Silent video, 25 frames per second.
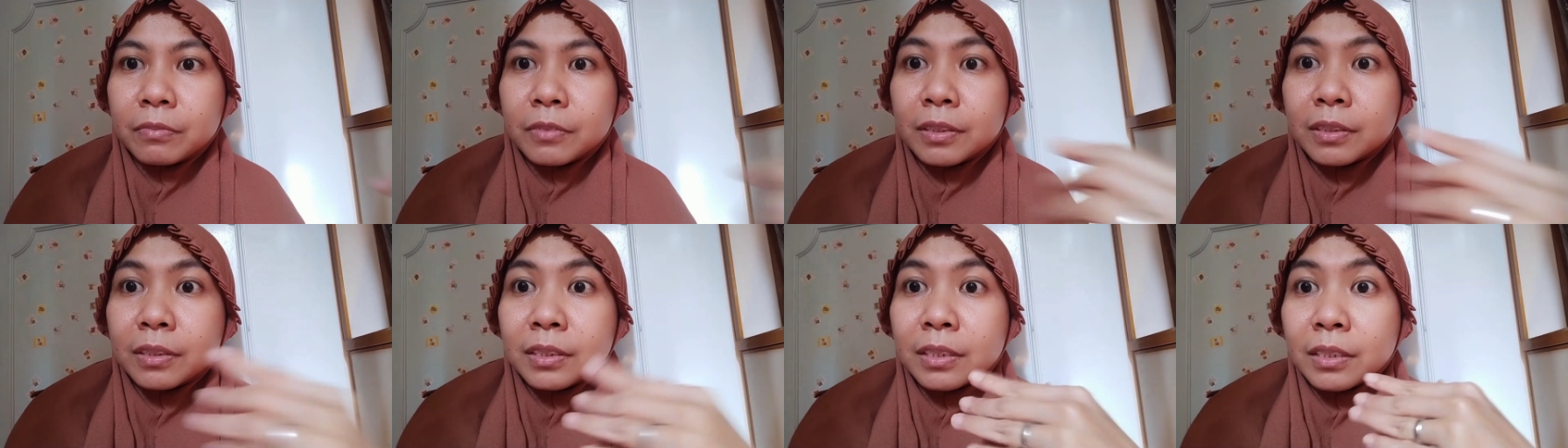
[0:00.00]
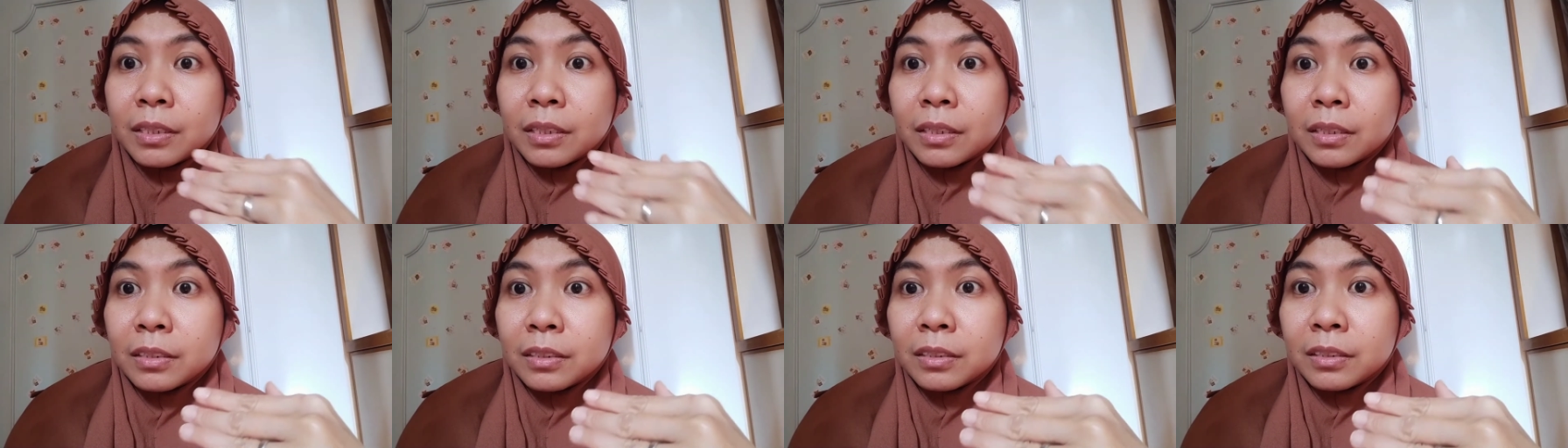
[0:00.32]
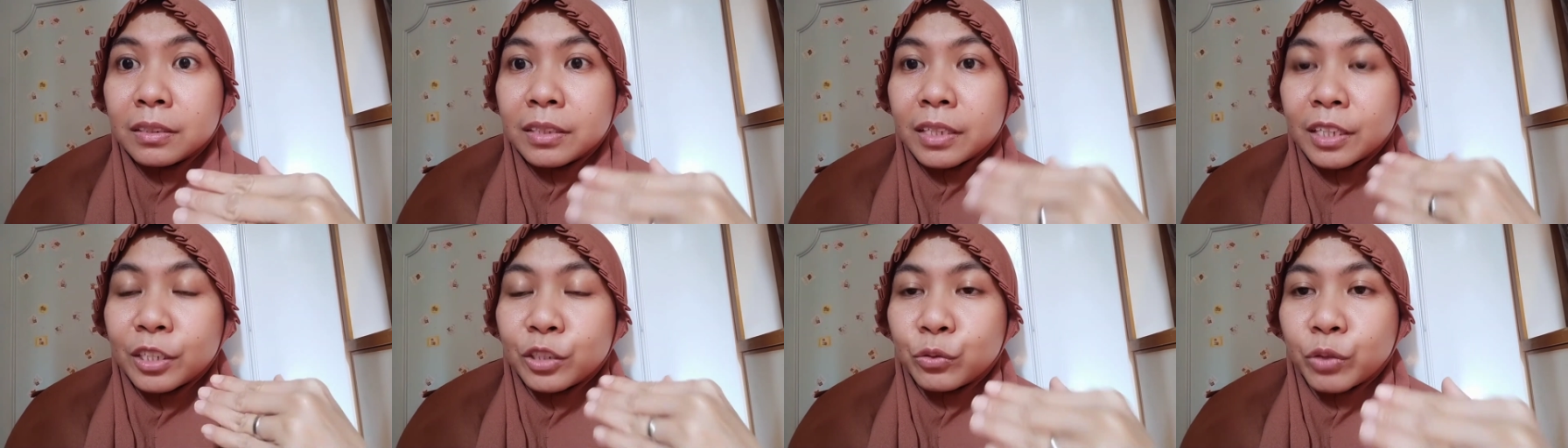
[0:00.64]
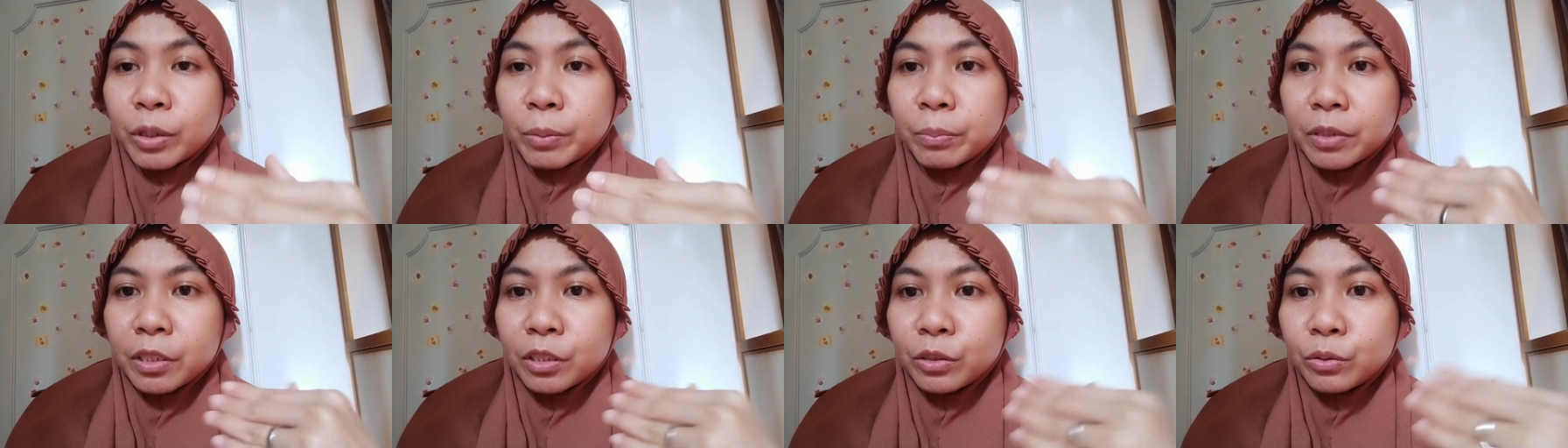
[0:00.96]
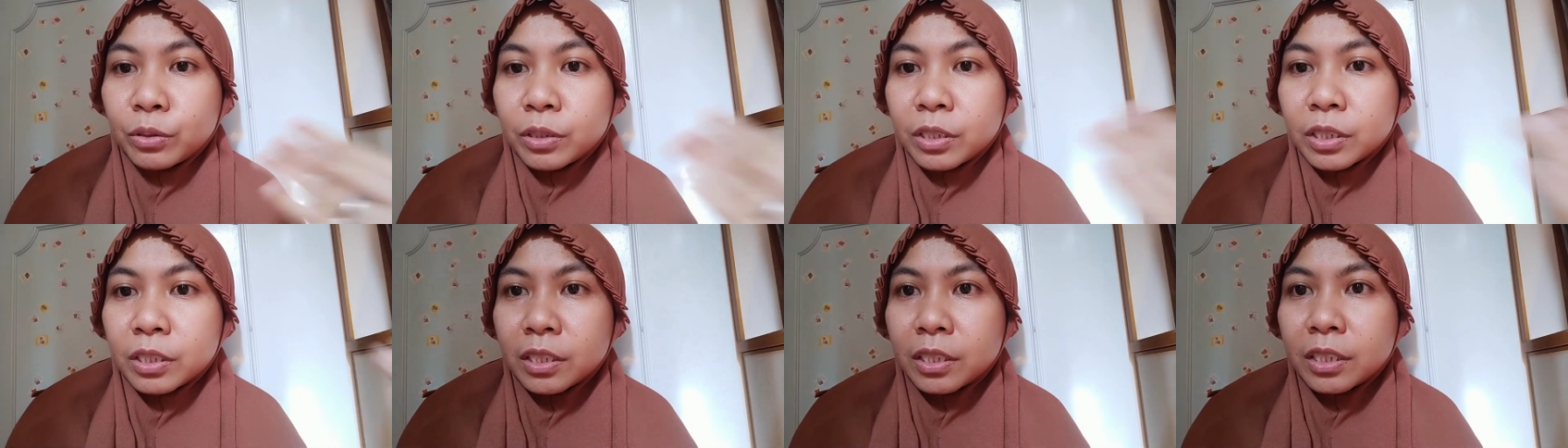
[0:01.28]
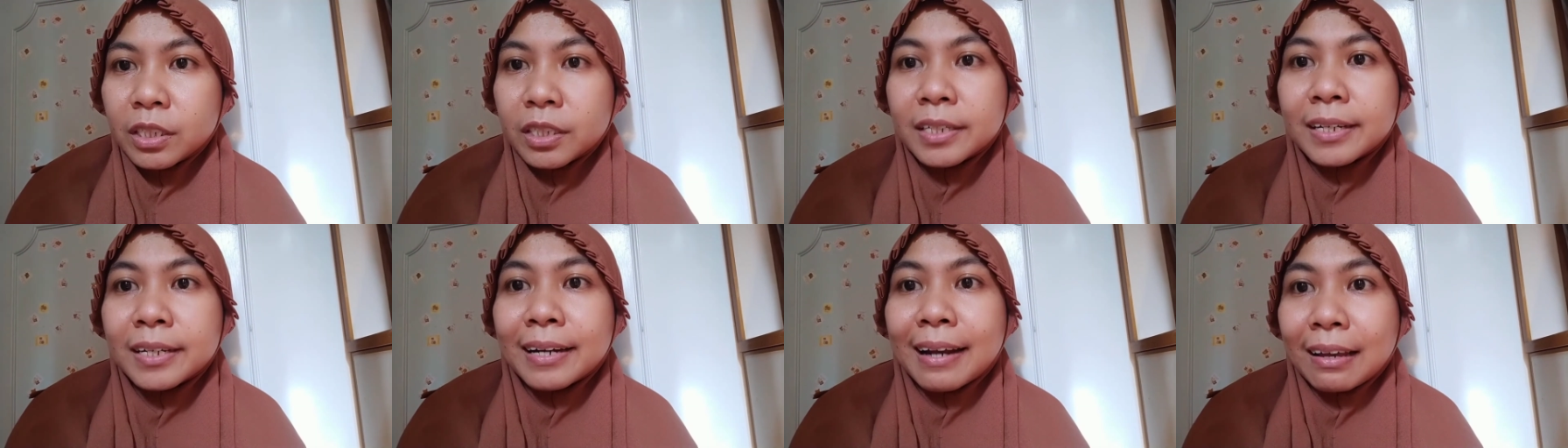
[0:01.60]
dan tes swab itu di sini
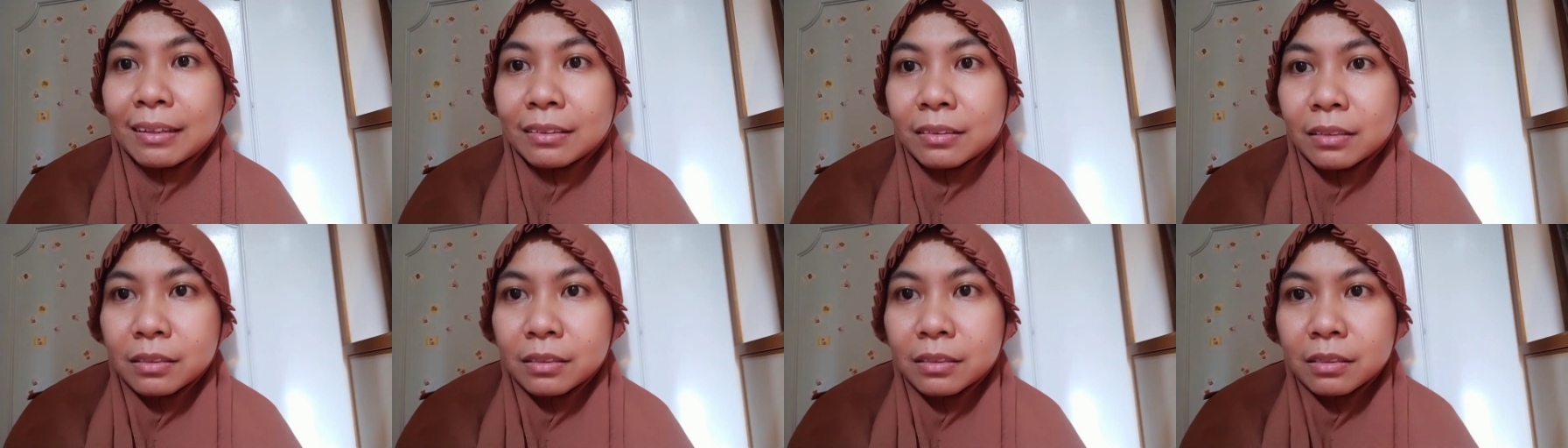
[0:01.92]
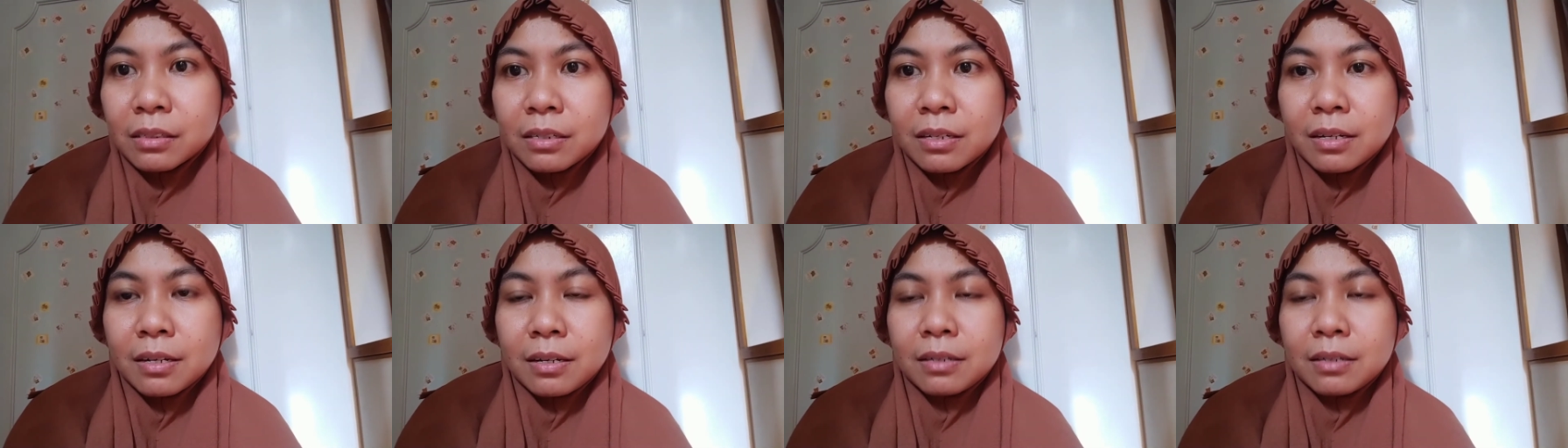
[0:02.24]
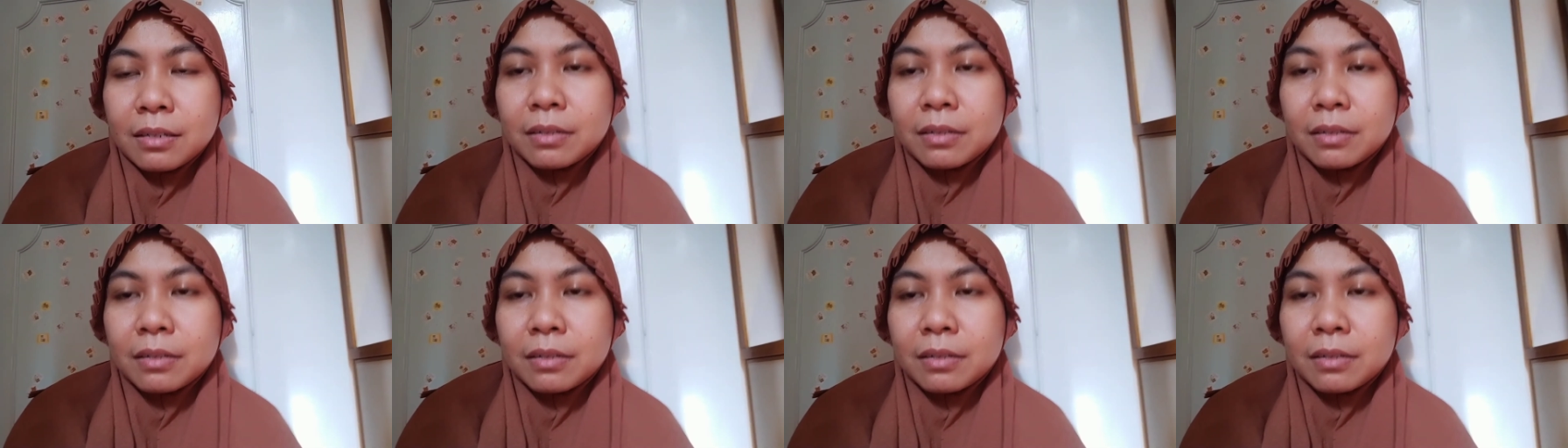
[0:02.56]
gratis ya